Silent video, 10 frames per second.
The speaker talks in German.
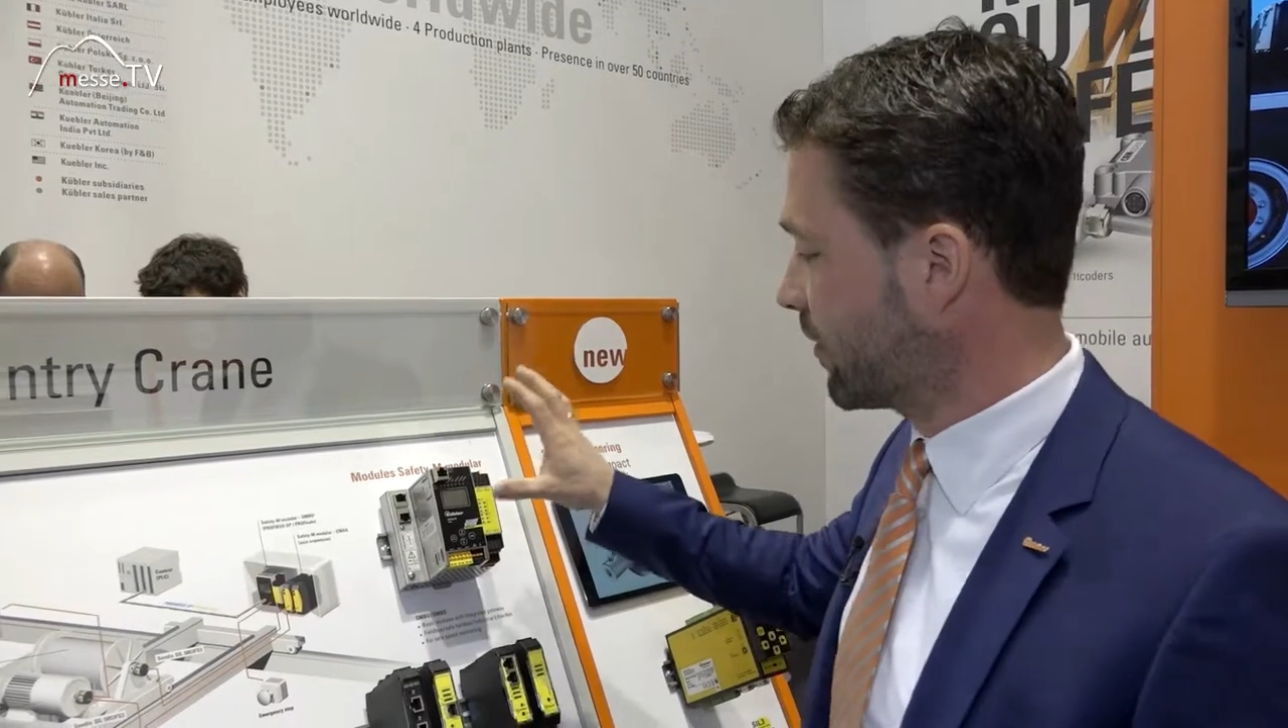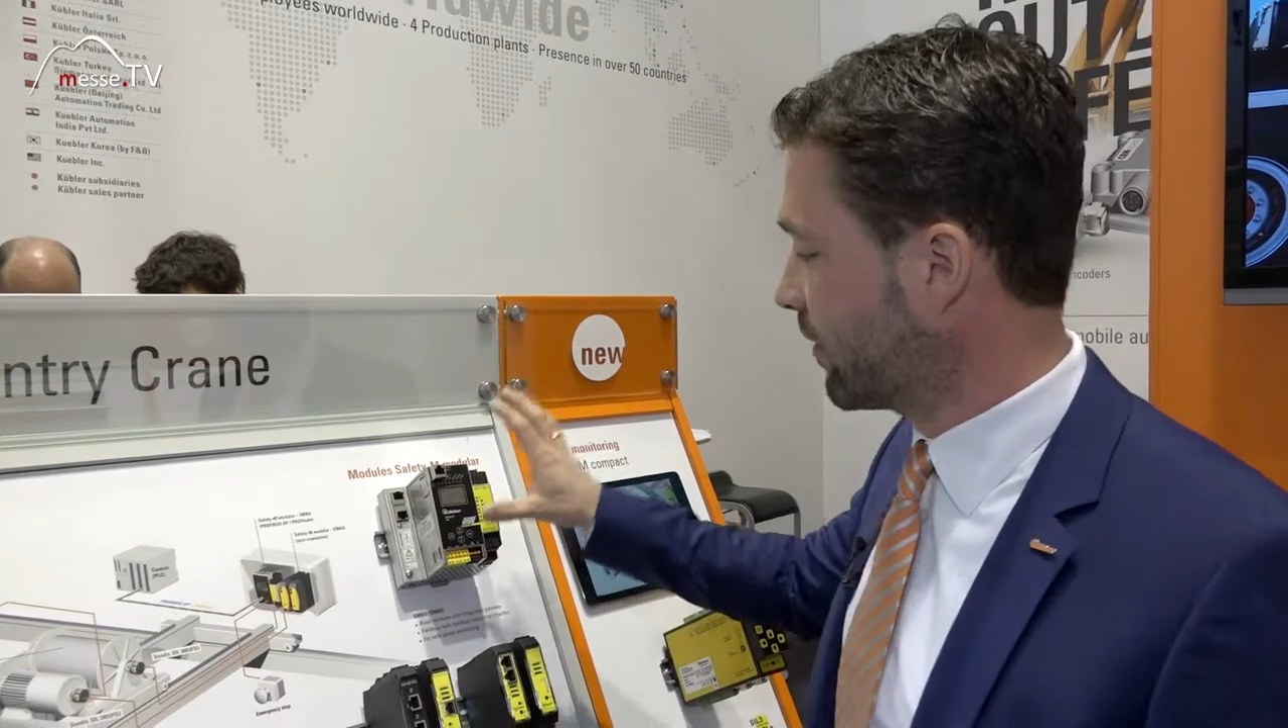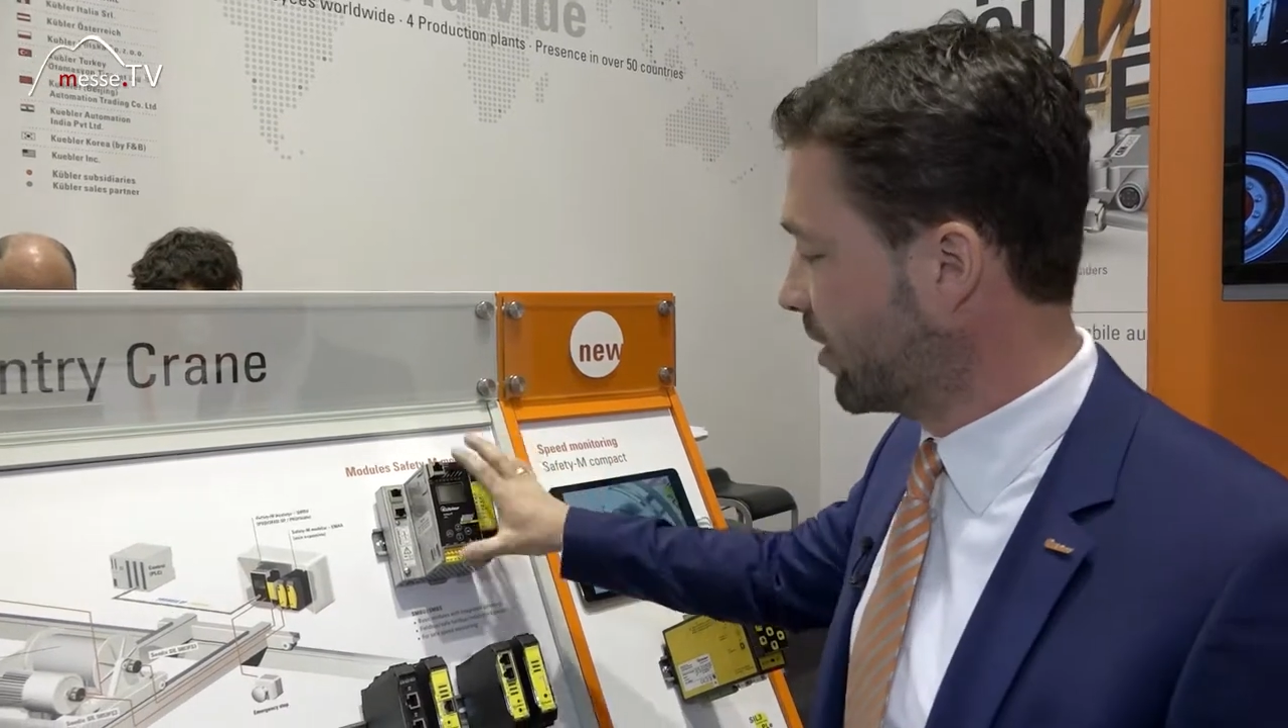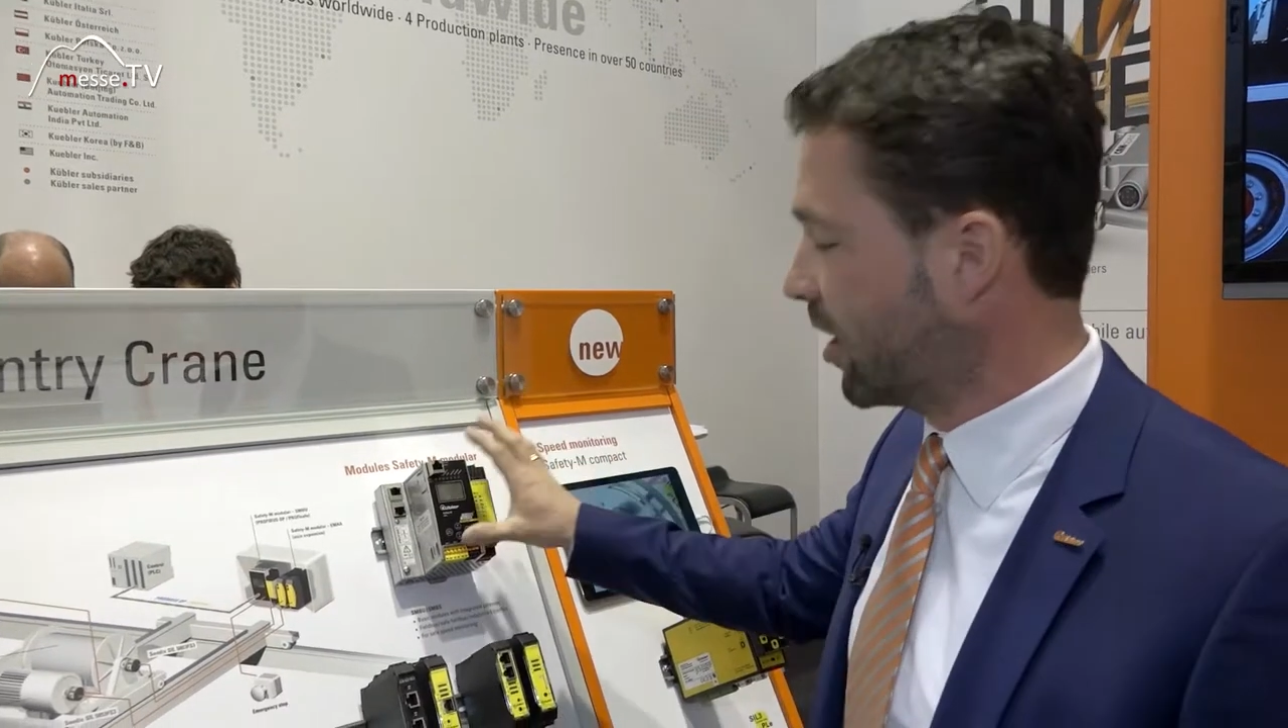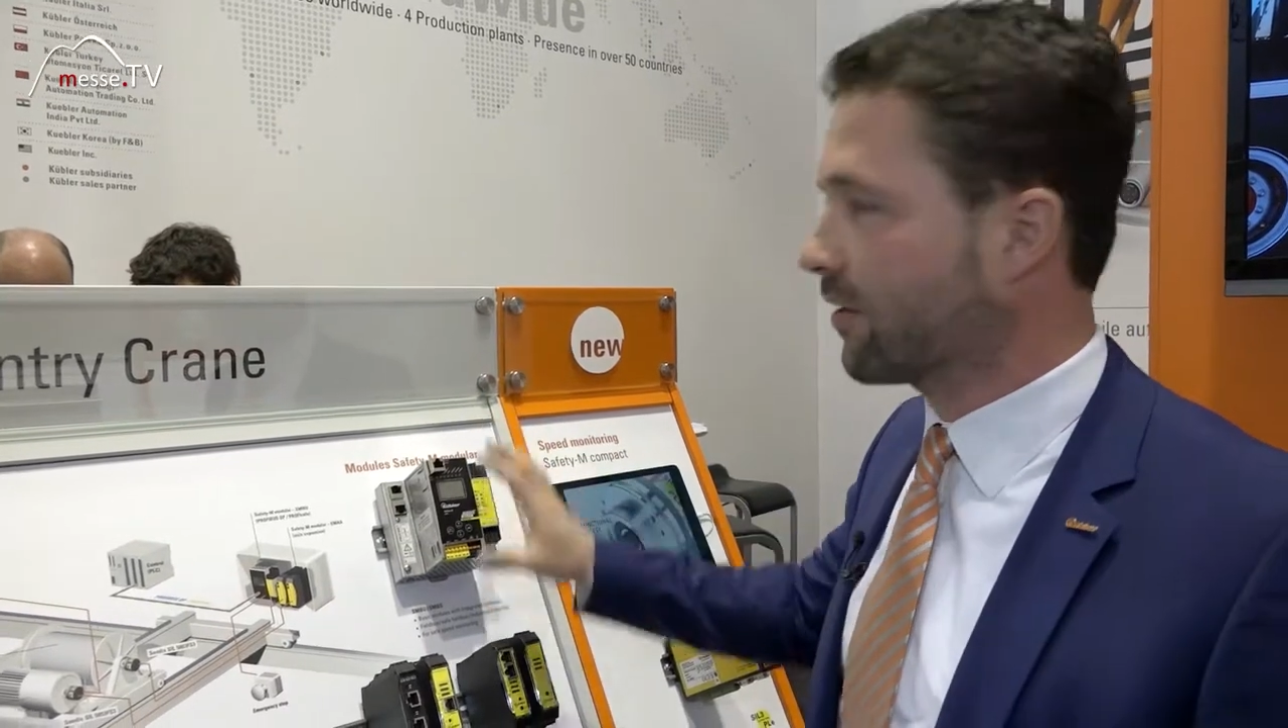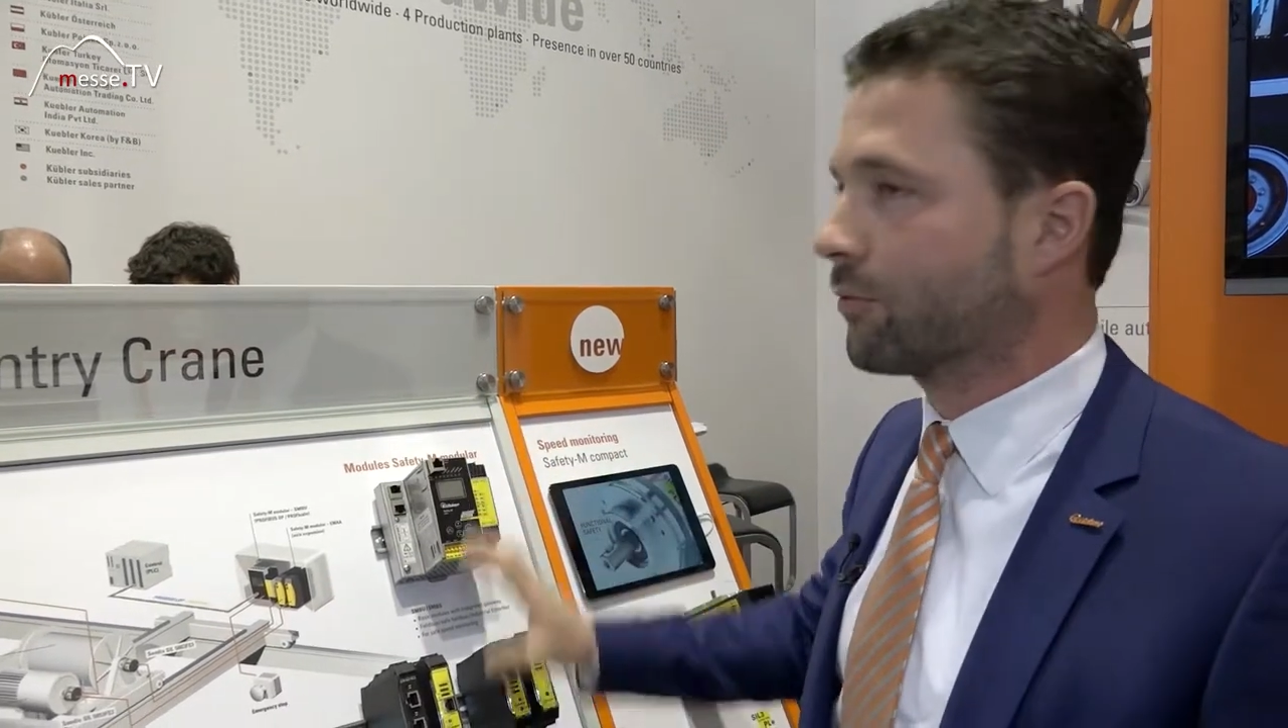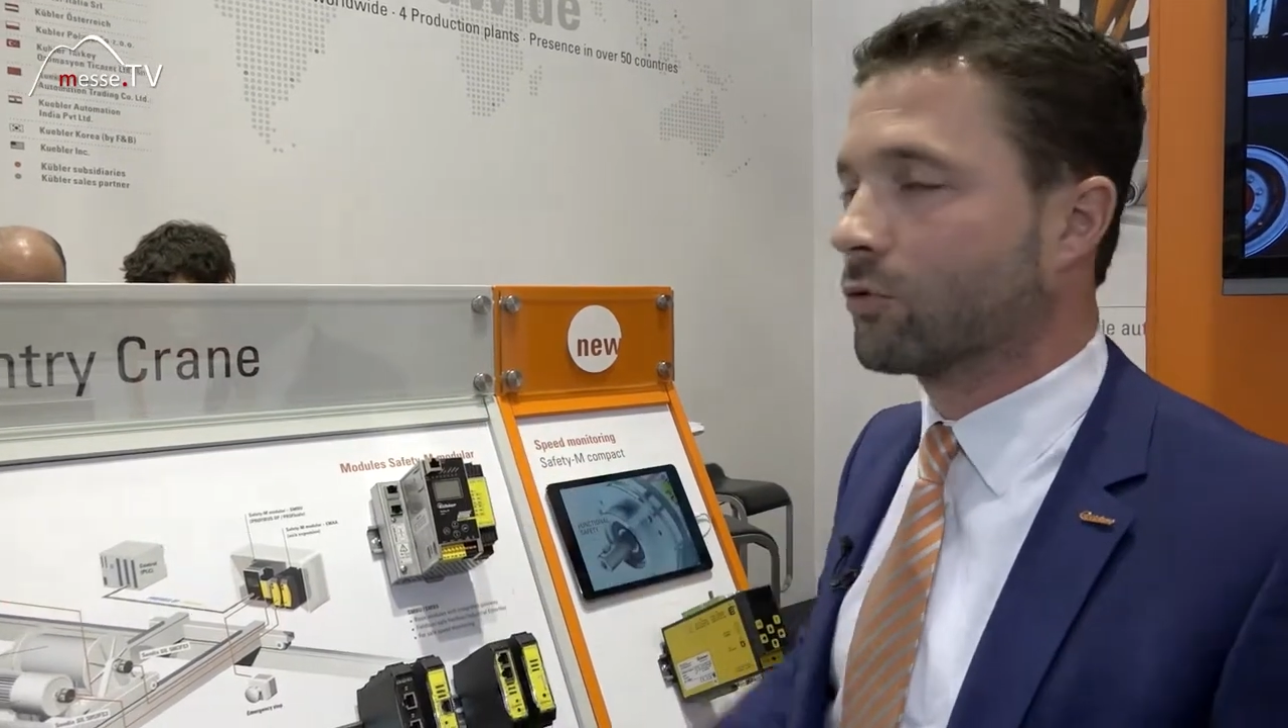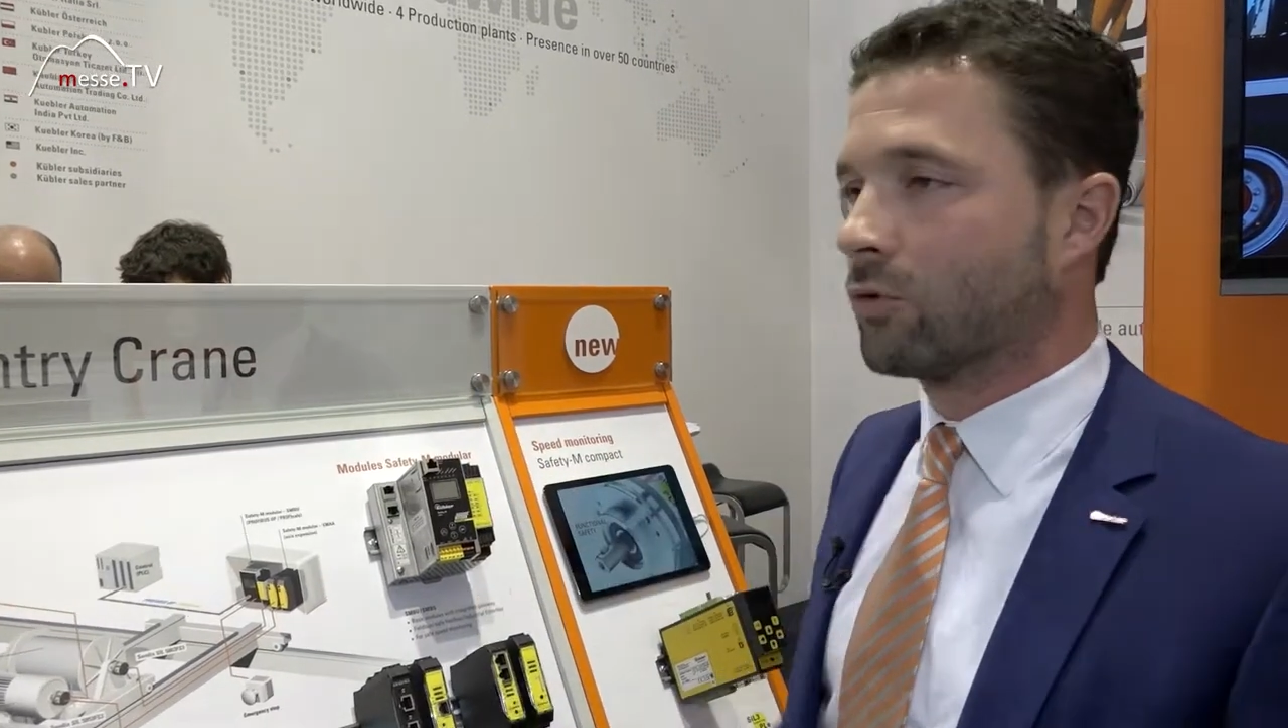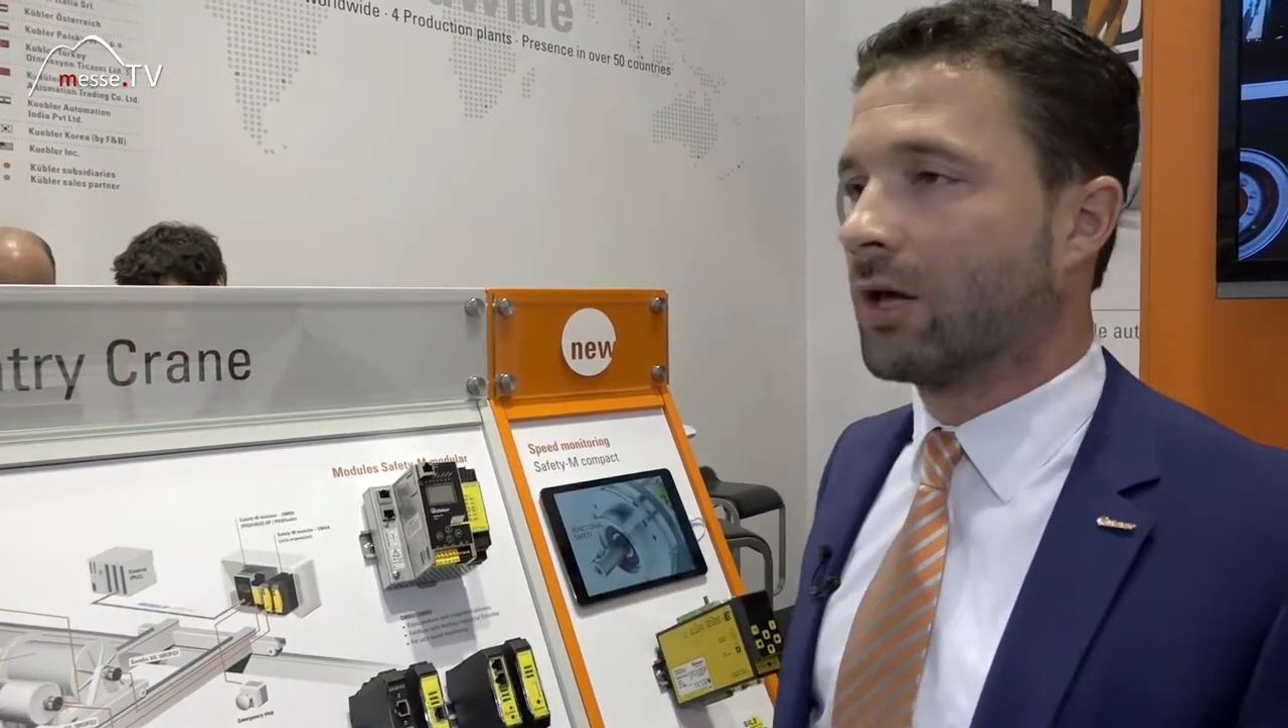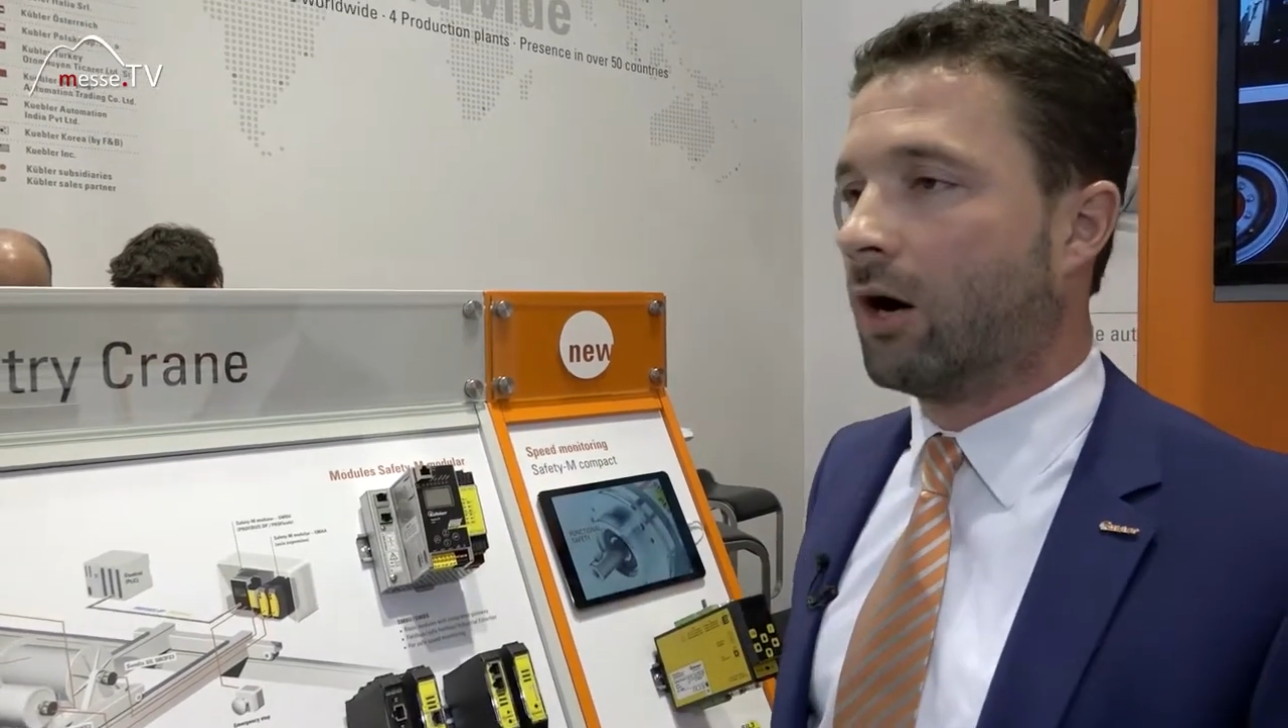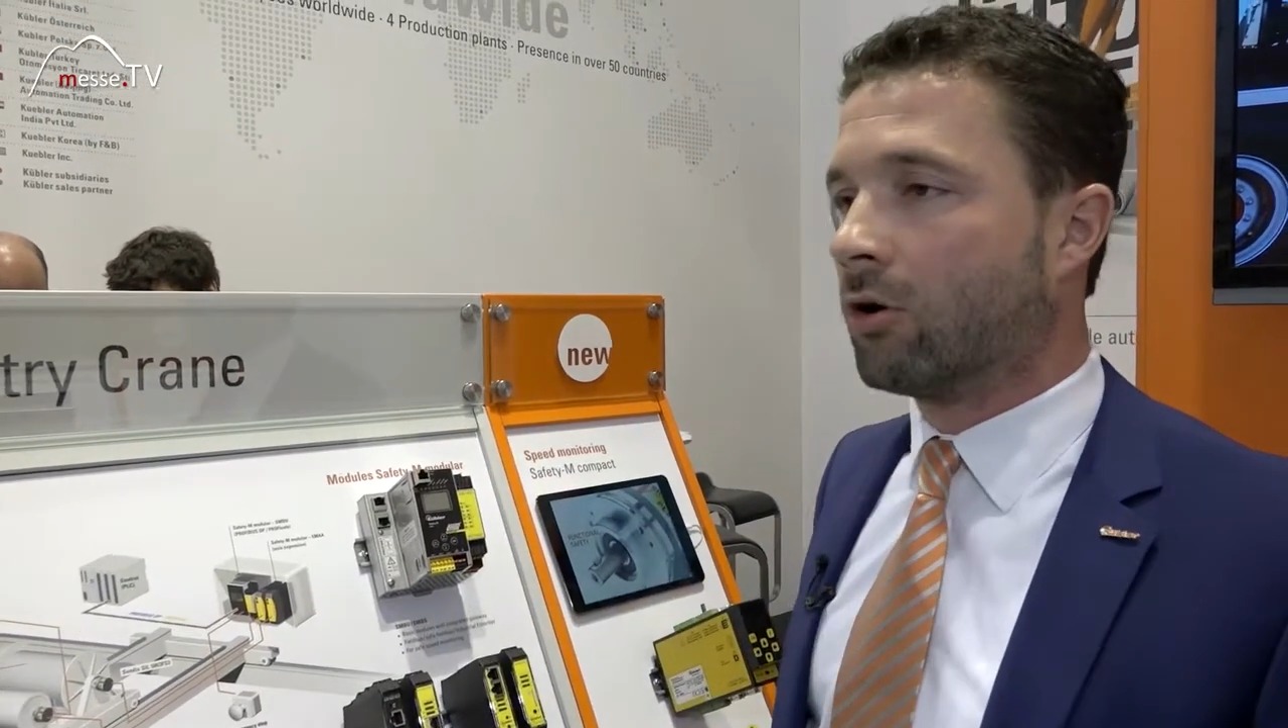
die Sicherheitsmodule